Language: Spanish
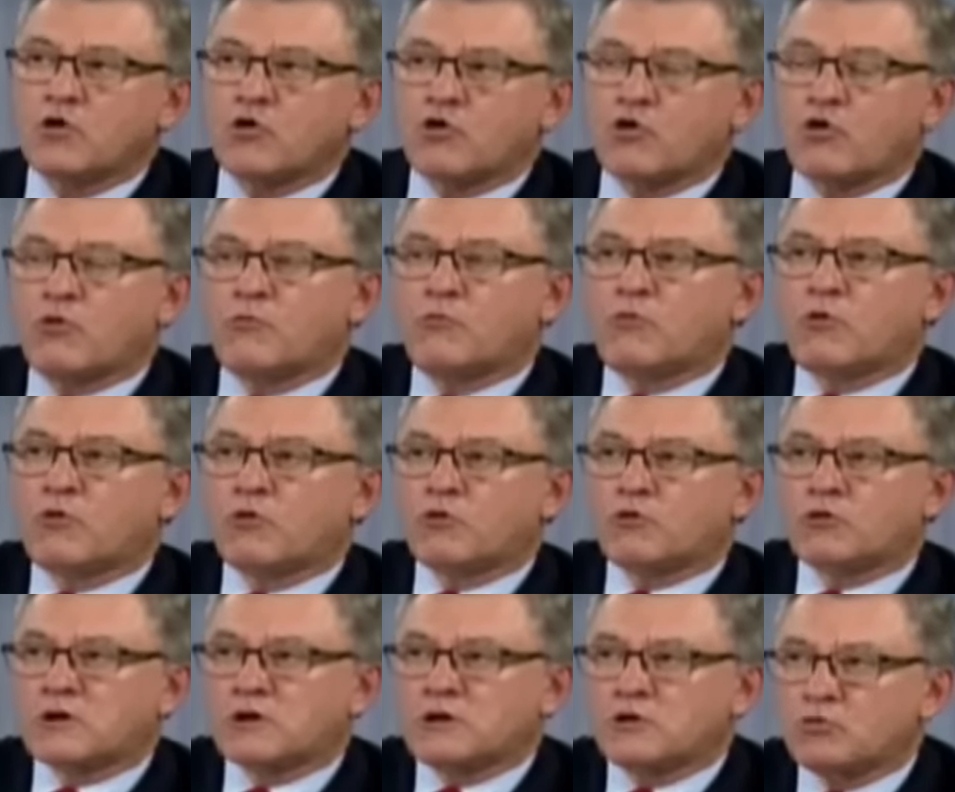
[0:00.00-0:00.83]

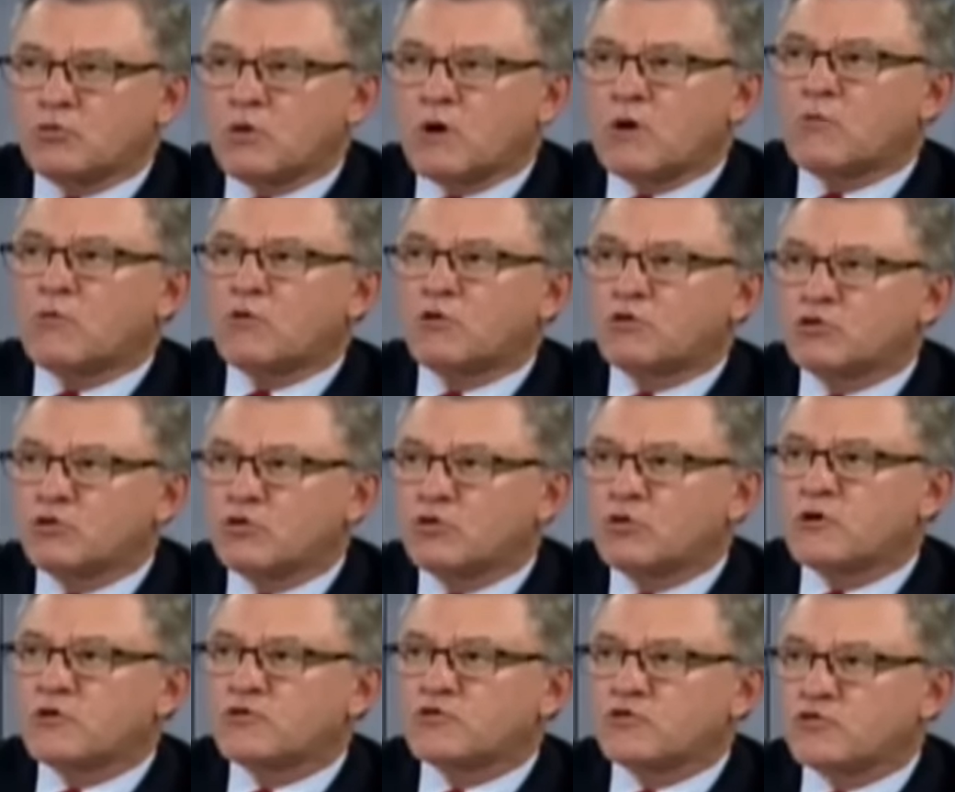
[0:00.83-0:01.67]
cómo renuevo o
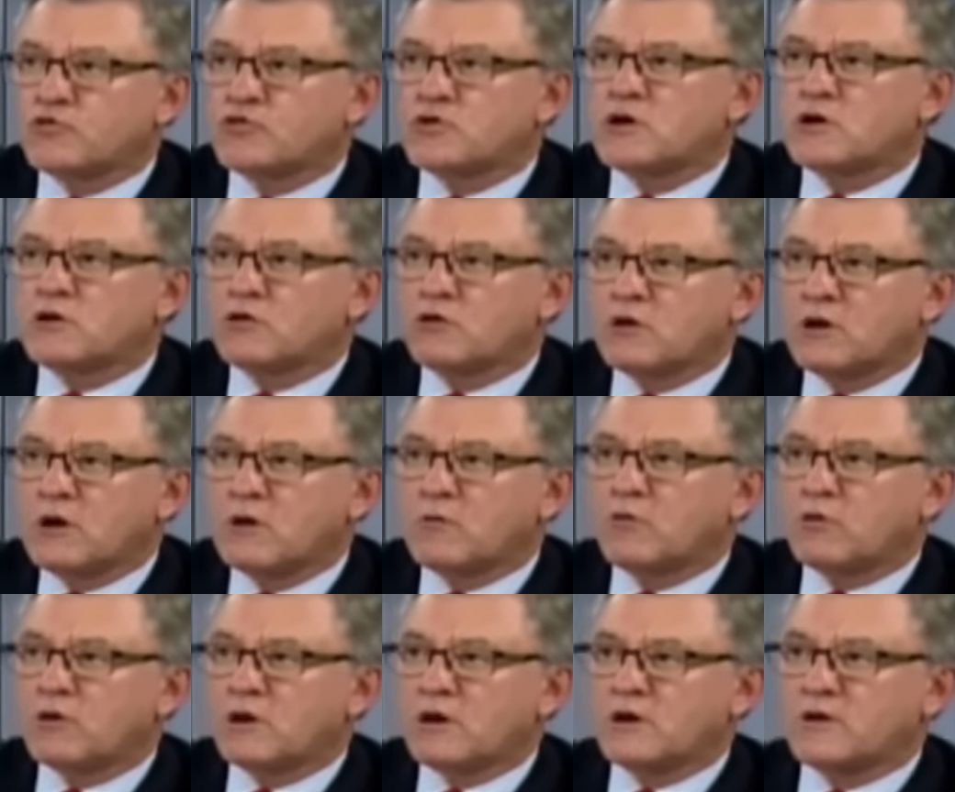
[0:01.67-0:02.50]
no esos ciclos
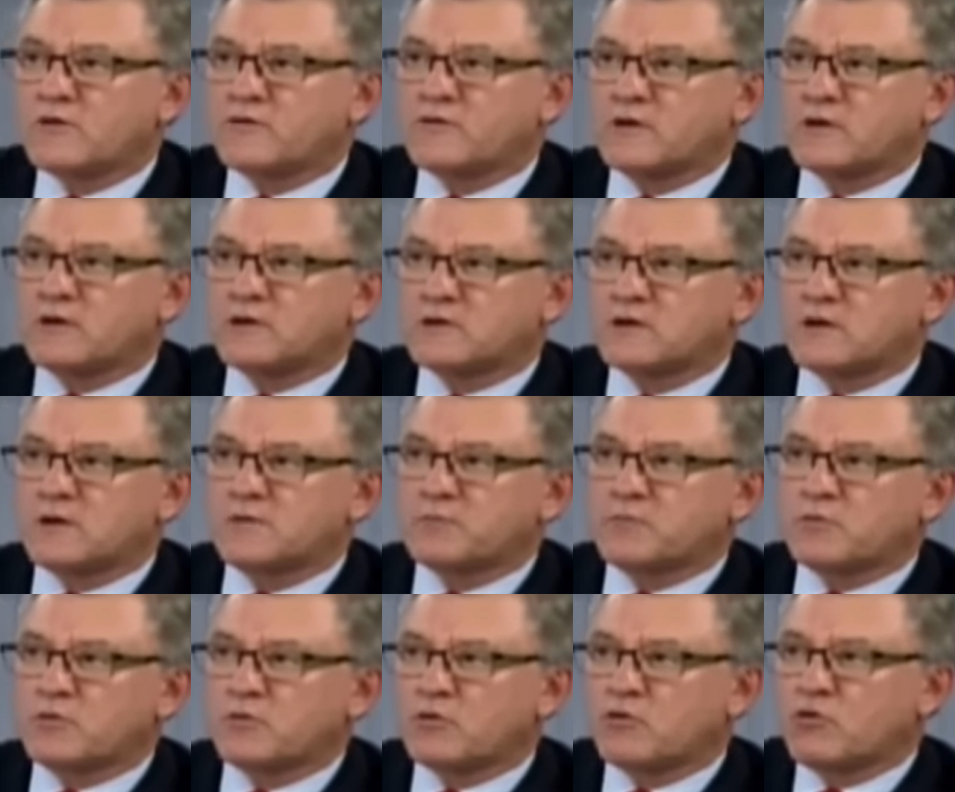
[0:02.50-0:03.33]
laborales en el
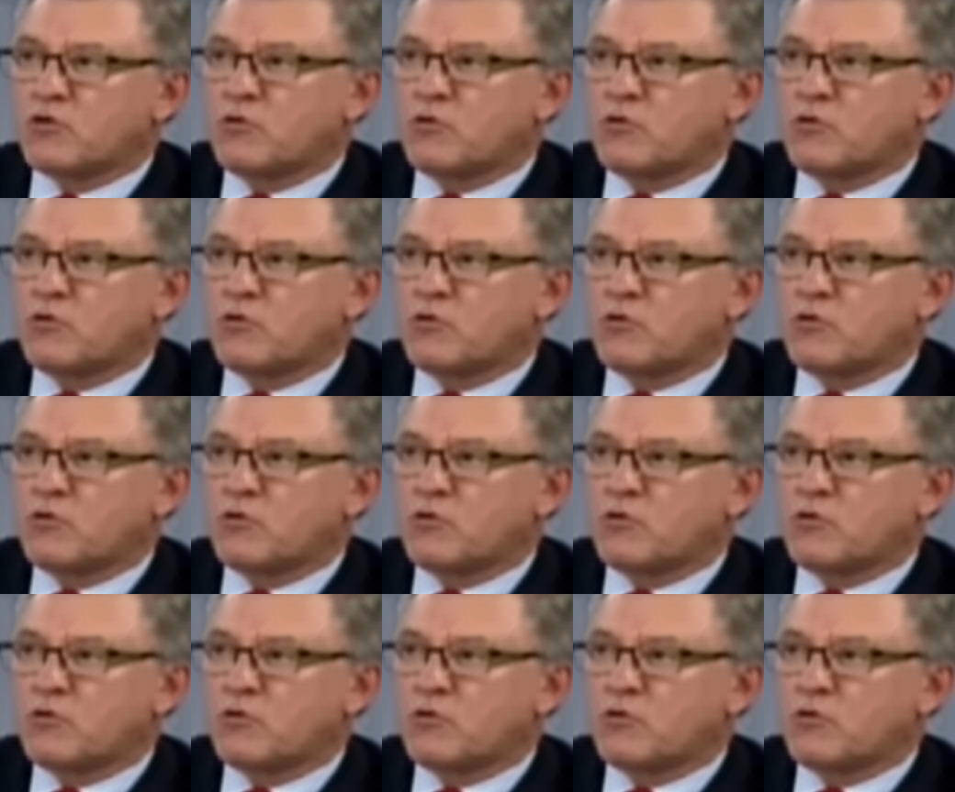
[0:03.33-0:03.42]
tiempo,